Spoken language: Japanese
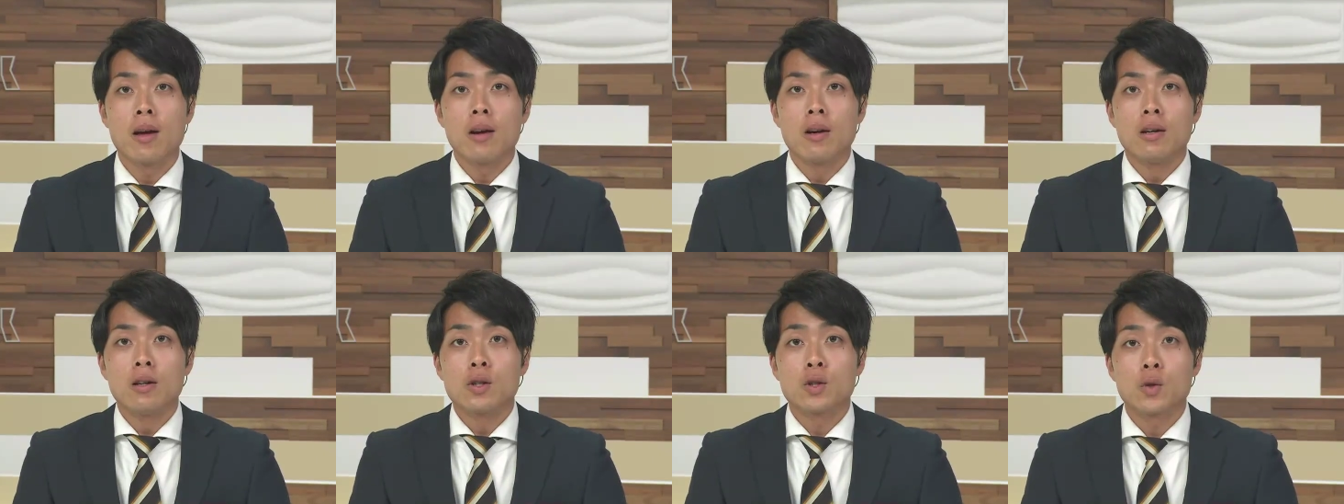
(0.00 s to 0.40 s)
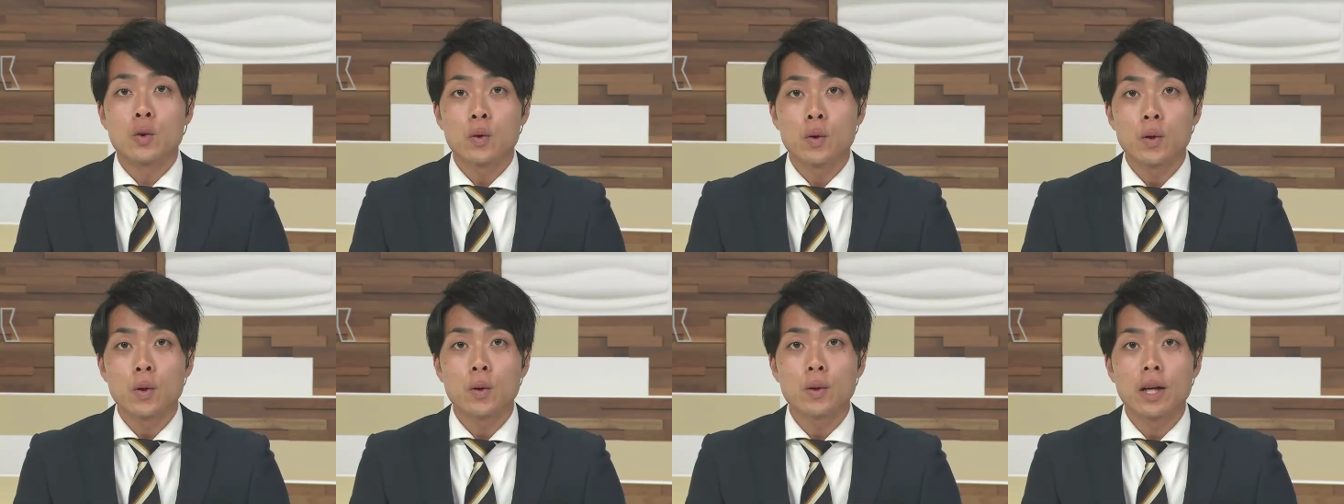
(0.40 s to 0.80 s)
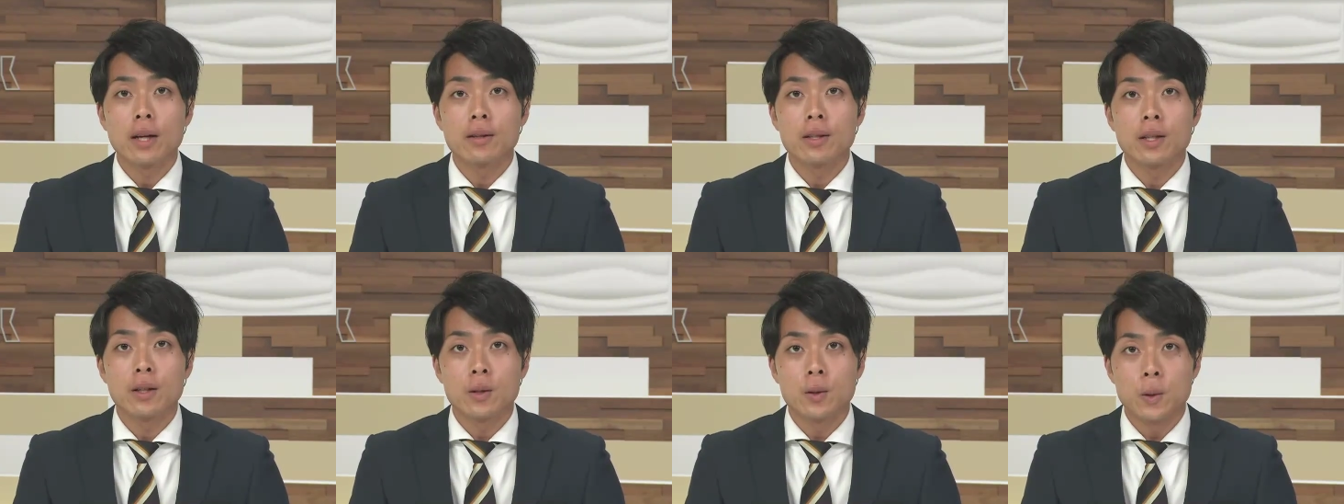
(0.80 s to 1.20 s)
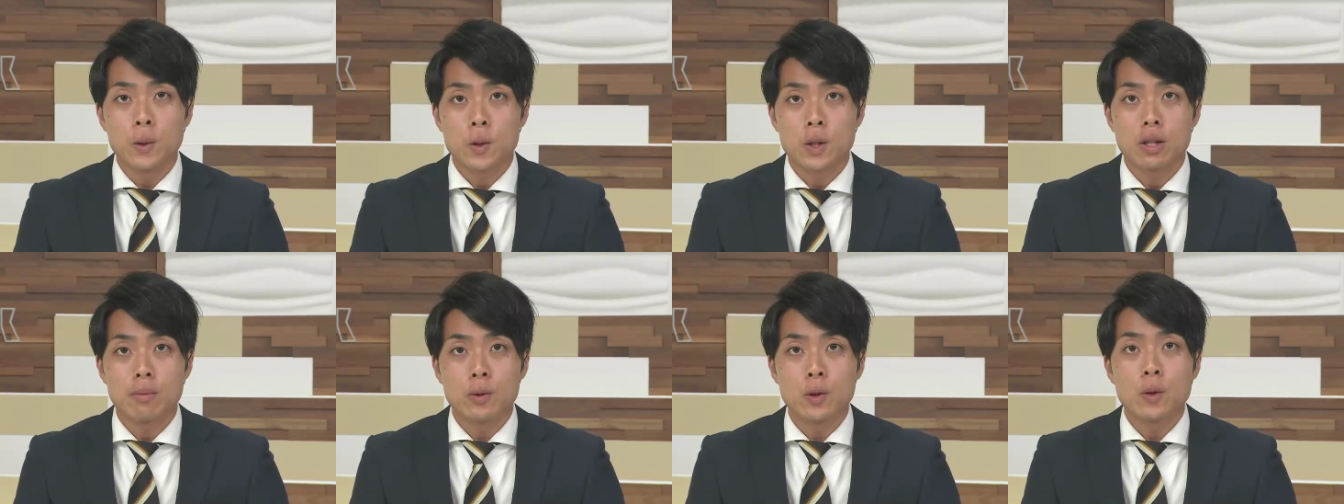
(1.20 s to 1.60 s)
食糧難に苦
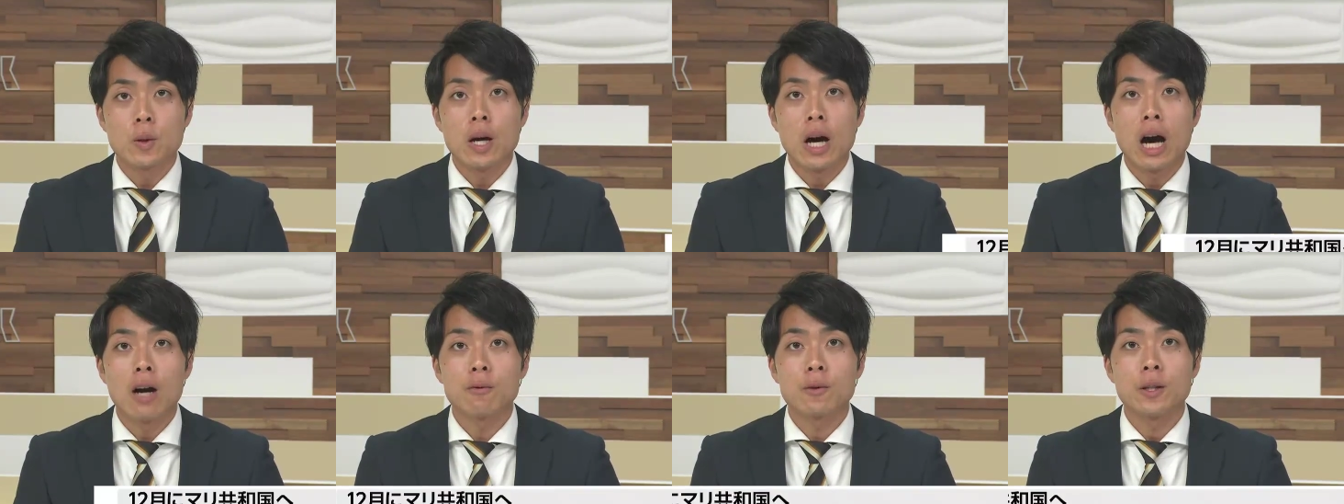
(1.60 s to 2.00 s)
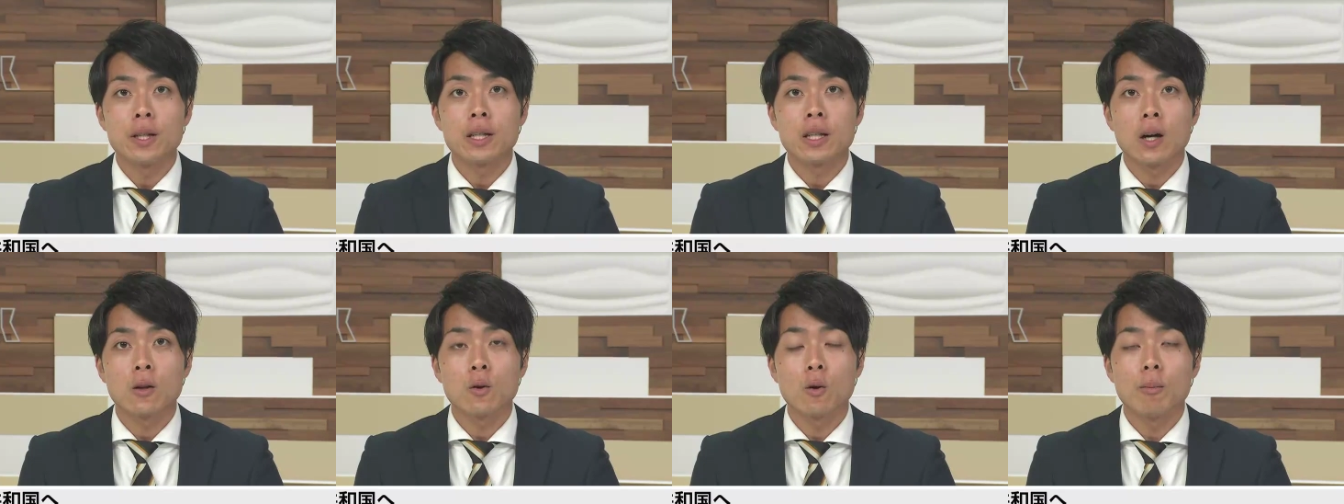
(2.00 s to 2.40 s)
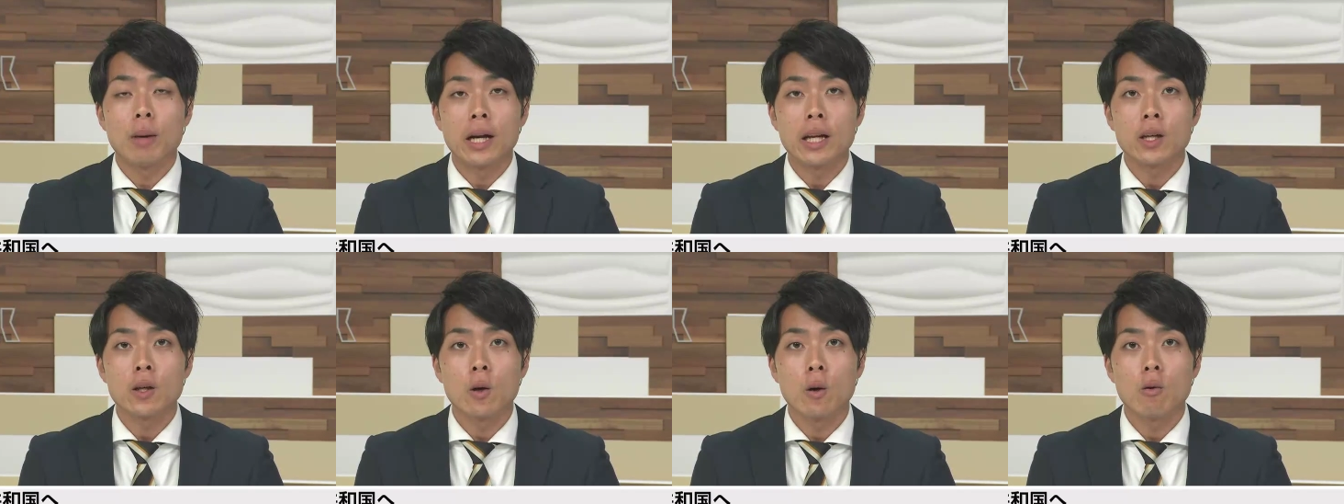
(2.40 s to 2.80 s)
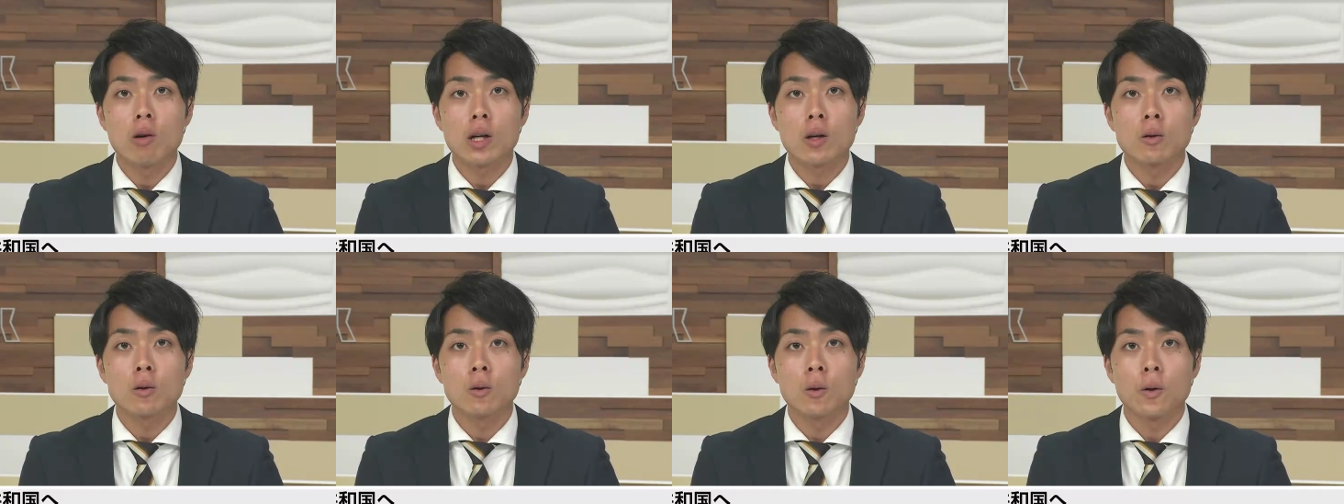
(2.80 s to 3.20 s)
しむアフリカのマリ共和
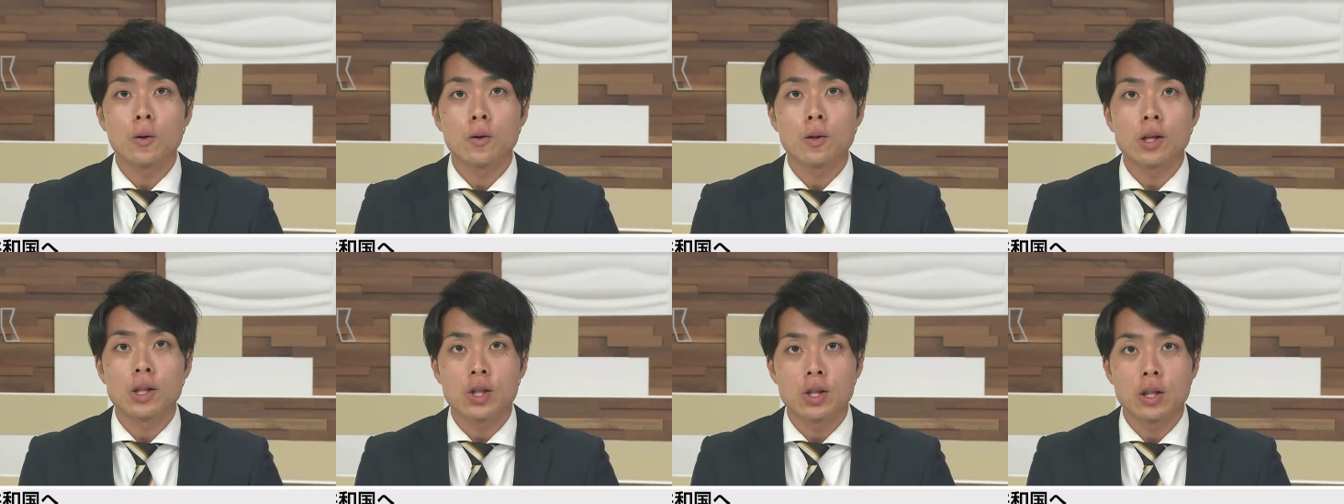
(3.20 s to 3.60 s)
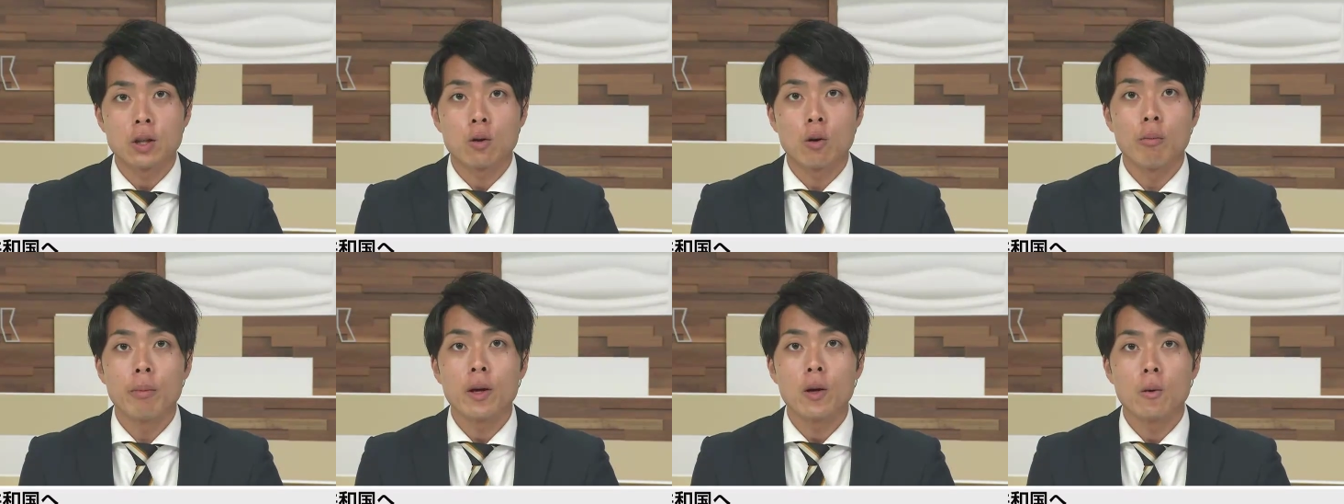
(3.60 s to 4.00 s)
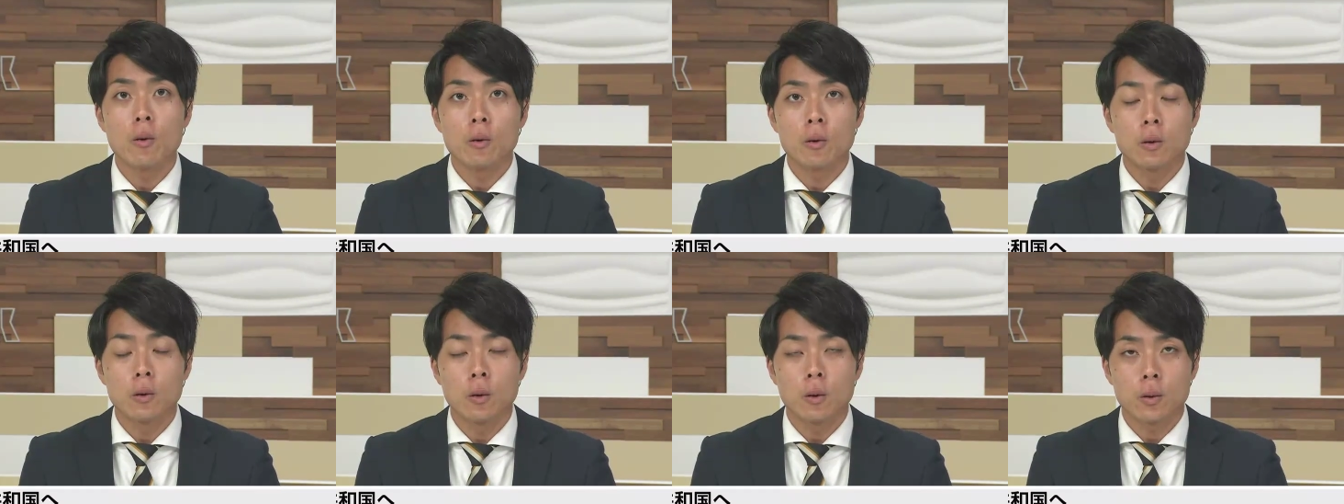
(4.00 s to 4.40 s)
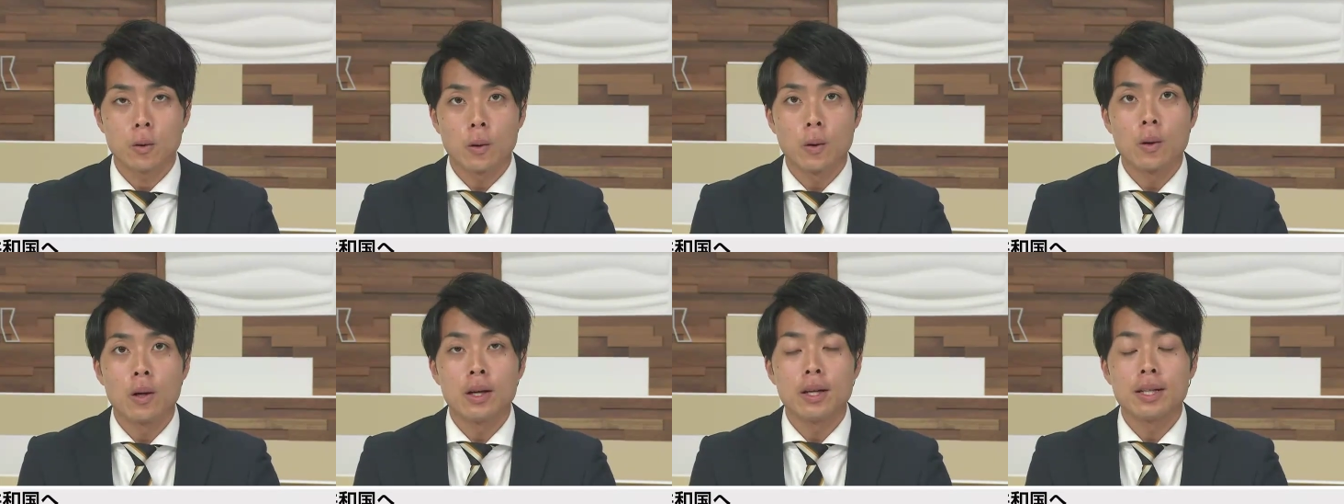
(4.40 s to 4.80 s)
国の人たちに米を送ろうと